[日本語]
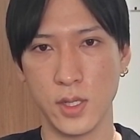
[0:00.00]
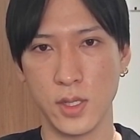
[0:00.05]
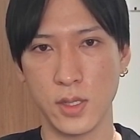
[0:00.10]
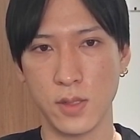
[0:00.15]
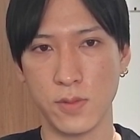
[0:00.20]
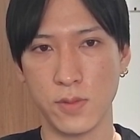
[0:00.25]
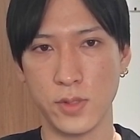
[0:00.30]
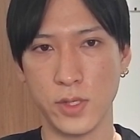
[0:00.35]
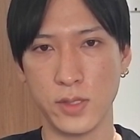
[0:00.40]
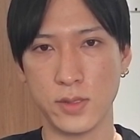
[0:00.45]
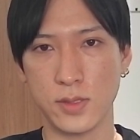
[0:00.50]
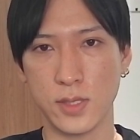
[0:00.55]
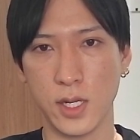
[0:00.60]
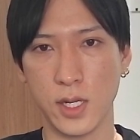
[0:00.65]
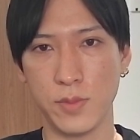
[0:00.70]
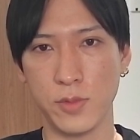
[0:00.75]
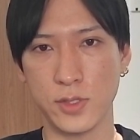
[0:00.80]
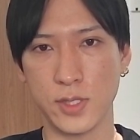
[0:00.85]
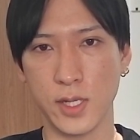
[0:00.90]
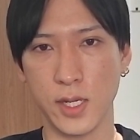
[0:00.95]
5年債
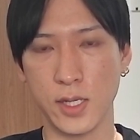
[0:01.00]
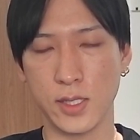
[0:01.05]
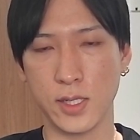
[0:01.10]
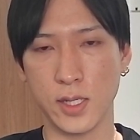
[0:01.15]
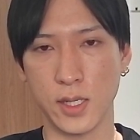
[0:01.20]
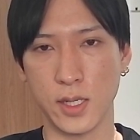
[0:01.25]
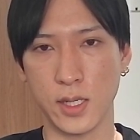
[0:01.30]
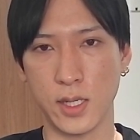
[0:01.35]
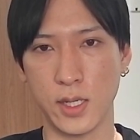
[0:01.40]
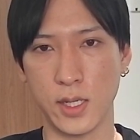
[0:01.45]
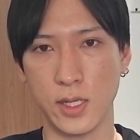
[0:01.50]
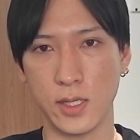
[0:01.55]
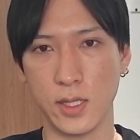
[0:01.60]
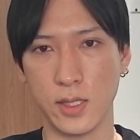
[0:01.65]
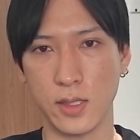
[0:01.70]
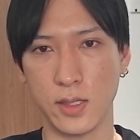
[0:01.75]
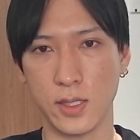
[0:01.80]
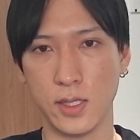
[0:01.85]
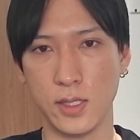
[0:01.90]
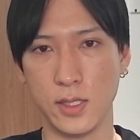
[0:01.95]
も債券が買われて
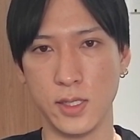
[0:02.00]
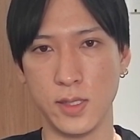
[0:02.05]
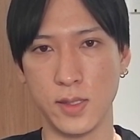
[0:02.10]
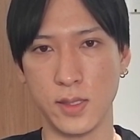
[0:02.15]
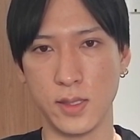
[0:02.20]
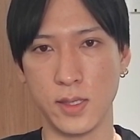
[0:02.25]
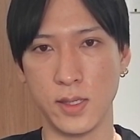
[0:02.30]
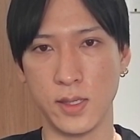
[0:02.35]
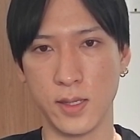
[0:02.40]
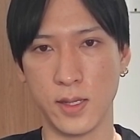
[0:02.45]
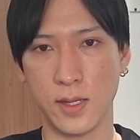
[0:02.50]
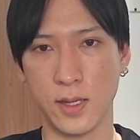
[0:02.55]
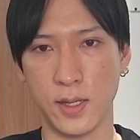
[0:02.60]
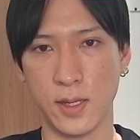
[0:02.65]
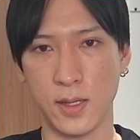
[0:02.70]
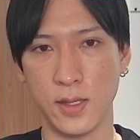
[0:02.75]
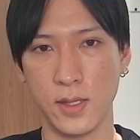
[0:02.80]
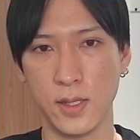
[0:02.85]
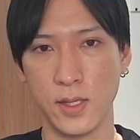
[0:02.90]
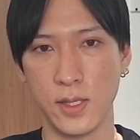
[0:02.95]
金利は低下。